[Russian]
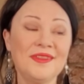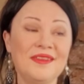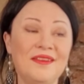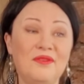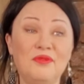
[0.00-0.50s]

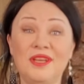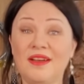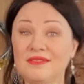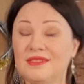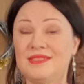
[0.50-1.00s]
а,
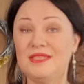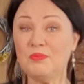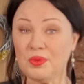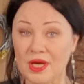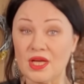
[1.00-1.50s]
варианты
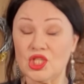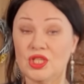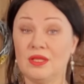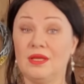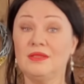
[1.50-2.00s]
тип пряжи.